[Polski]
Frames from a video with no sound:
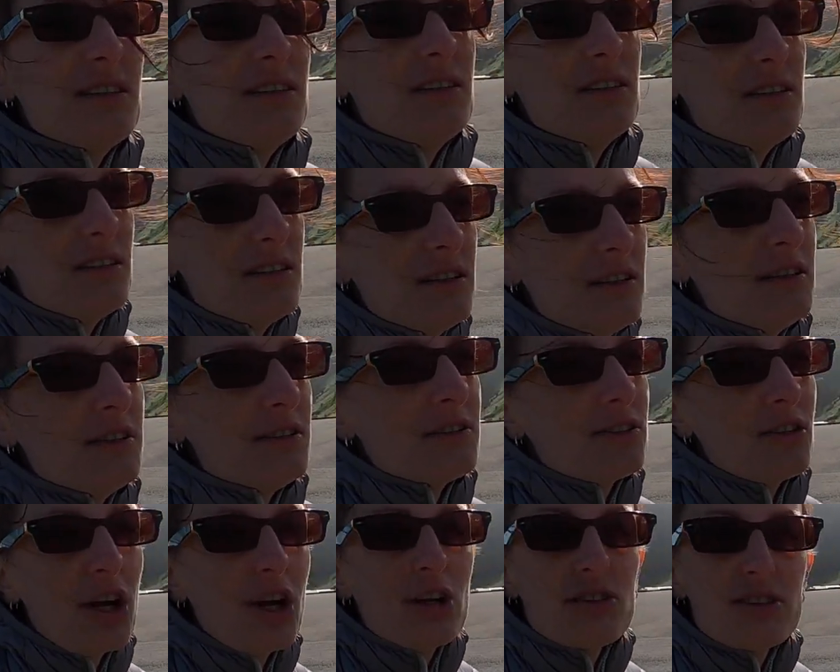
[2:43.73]
i
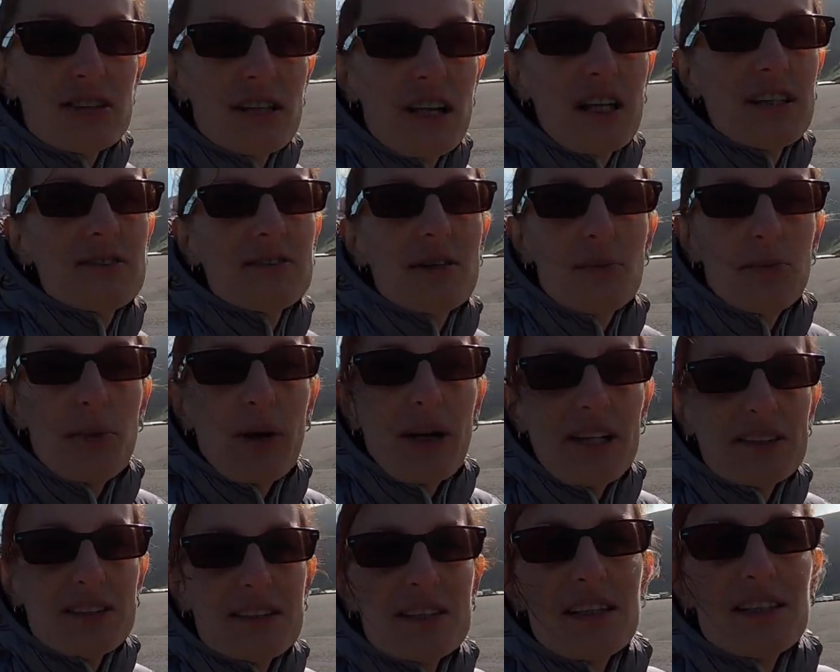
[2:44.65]
tylko znalazłam
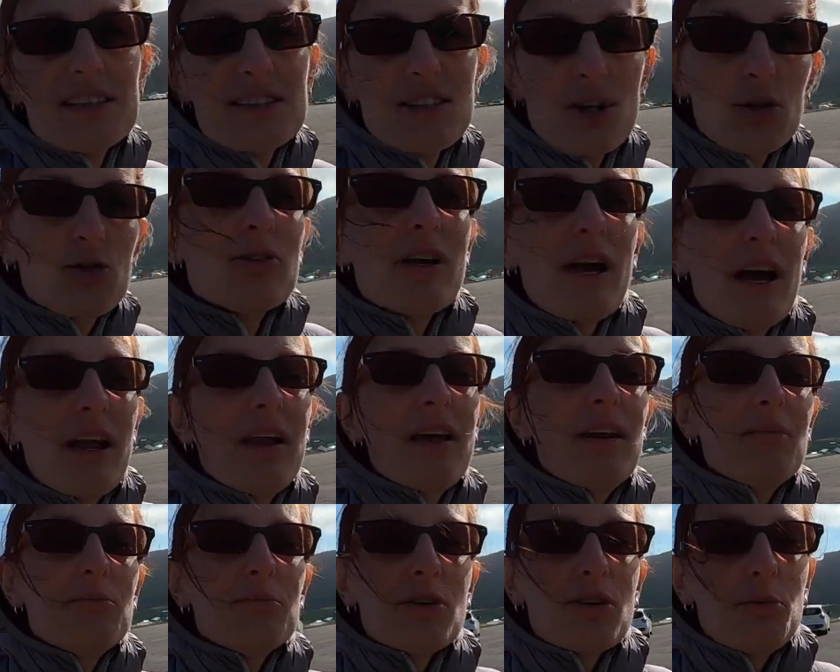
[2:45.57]
pracę z
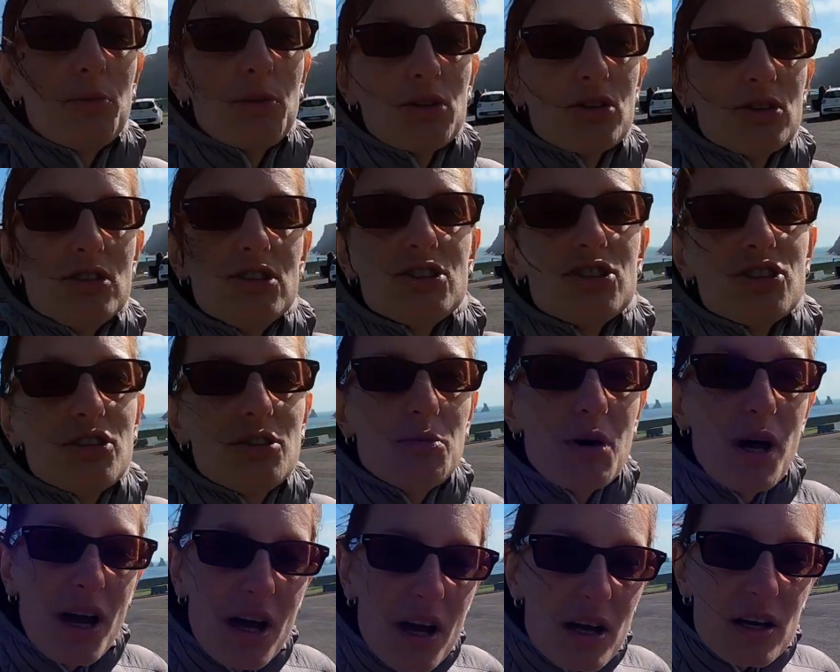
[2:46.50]
hotelem
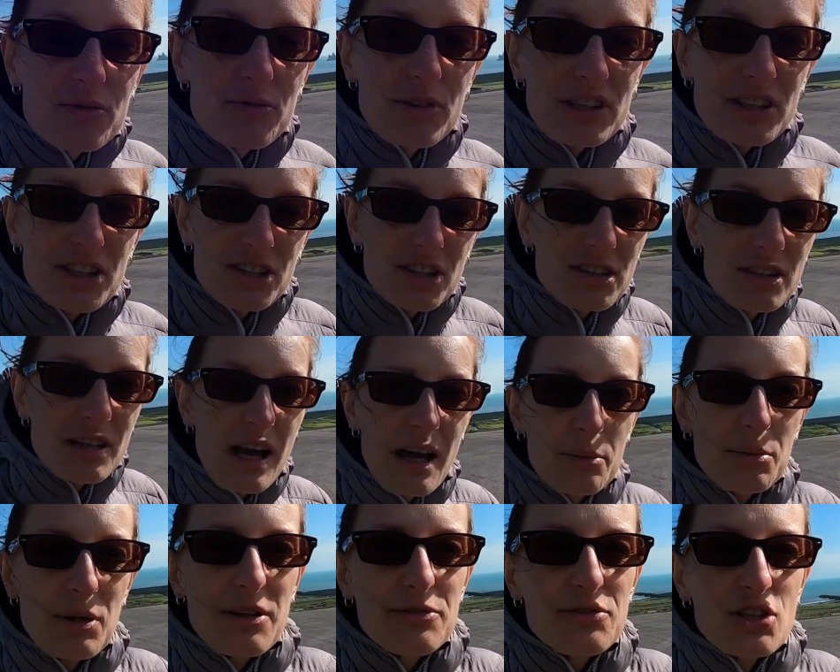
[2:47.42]
robotniczym właśnie
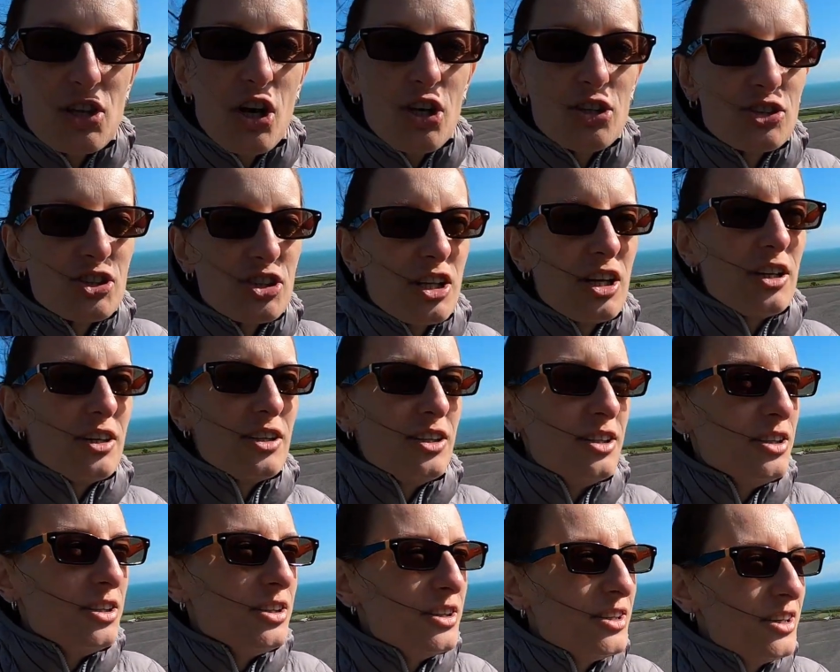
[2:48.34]
tam na wschodzie
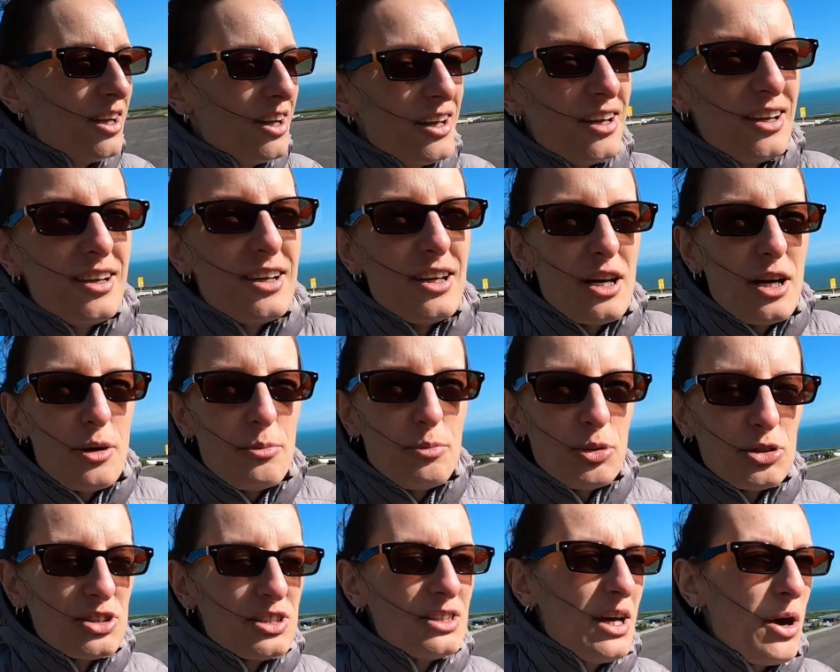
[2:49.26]
i
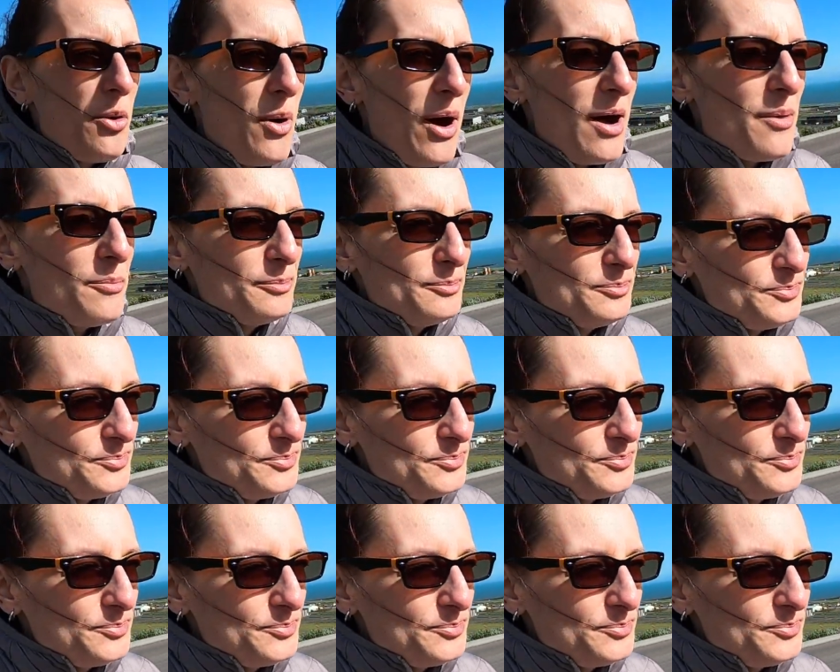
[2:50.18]
poznałam